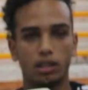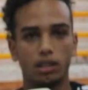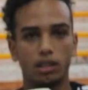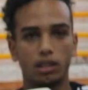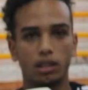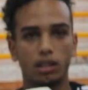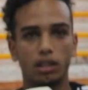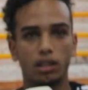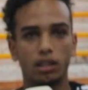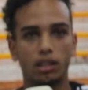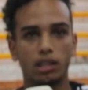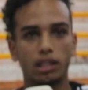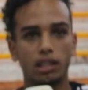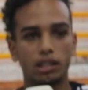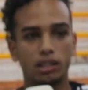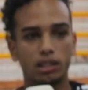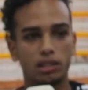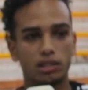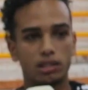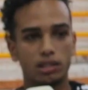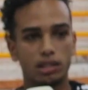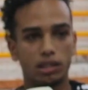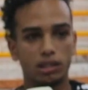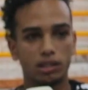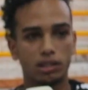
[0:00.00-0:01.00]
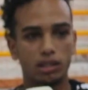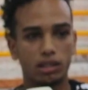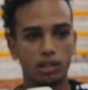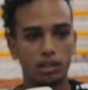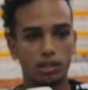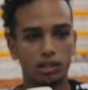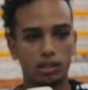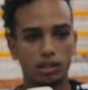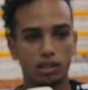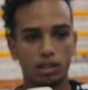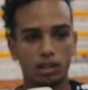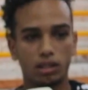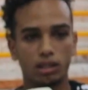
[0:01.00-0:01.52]
آه، رياضه ساندا
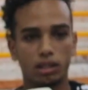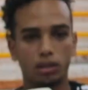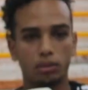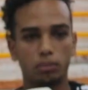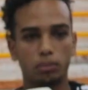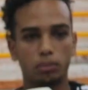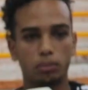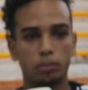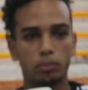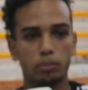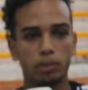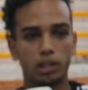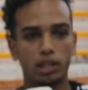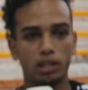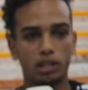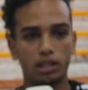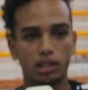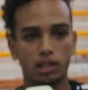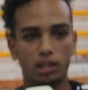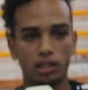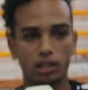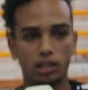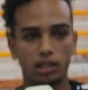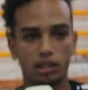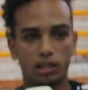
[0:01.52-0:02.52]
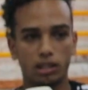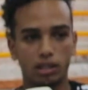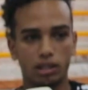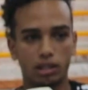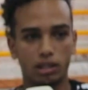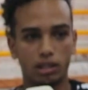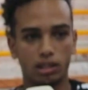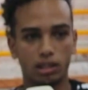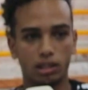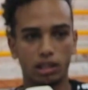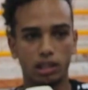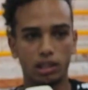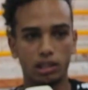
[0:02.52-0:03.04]
آه، بما ان آه،
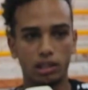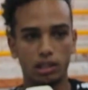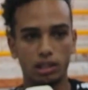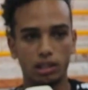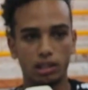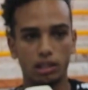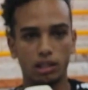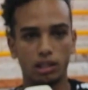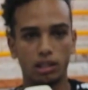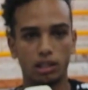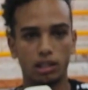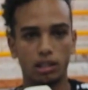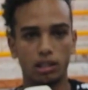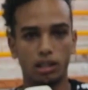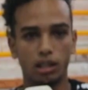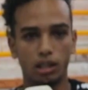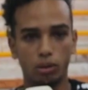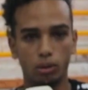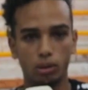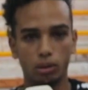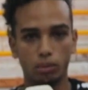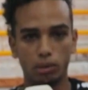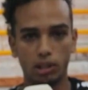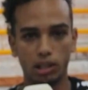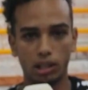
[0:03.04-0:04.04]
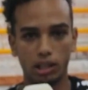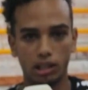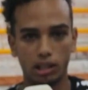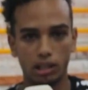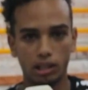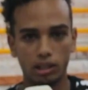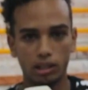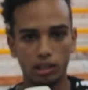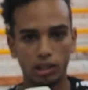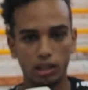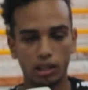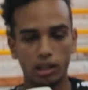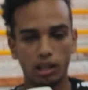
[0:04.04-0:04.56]
هاد الاعوام
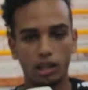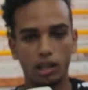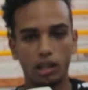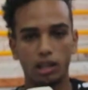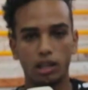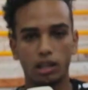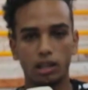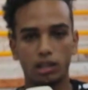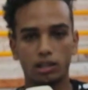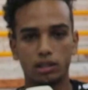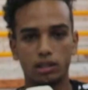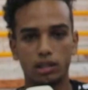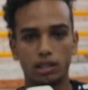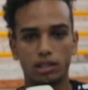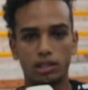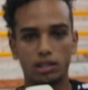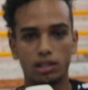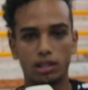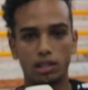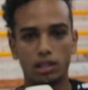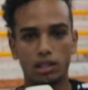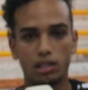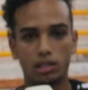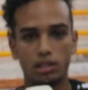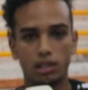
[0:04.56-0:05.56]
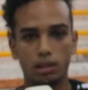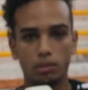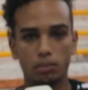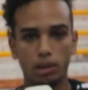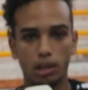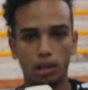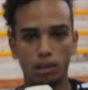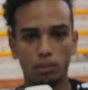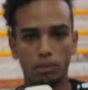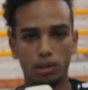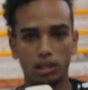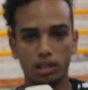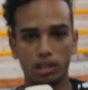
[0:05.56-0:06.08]
الاخرى تاسست
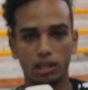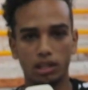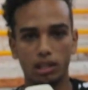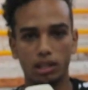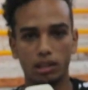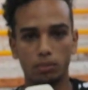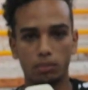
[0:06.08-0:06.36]
الجامعه الملكيه